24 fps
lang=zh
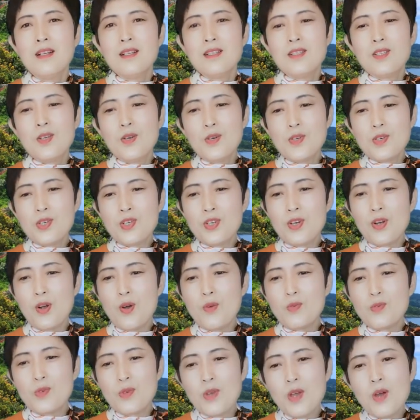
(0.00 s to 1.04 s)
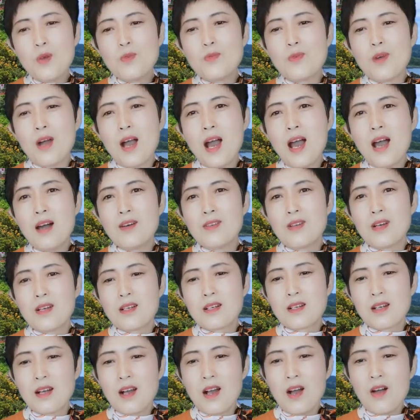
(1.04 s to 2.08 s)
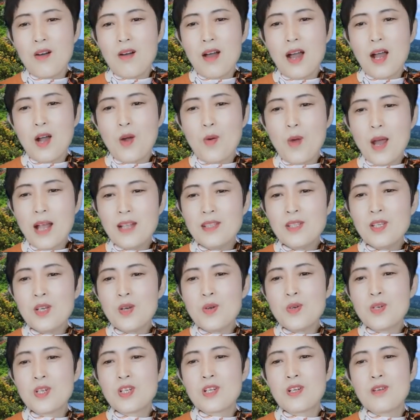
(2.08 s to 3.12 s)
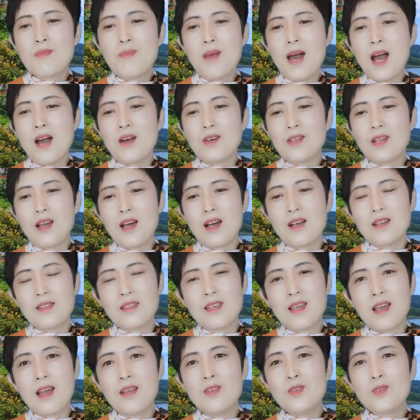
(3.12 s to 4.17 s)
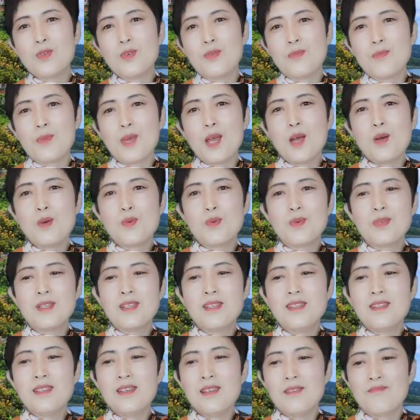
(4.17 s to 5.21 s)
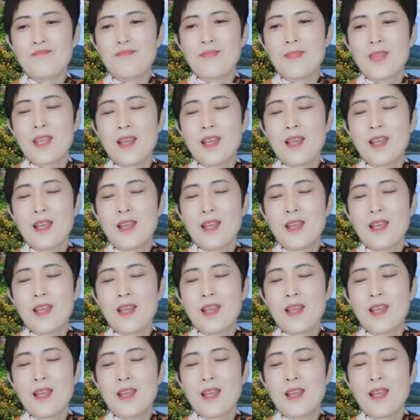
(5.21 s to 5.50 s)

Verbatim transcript: 就是五月五号的时候啊，环球时报的前总编胡锡进，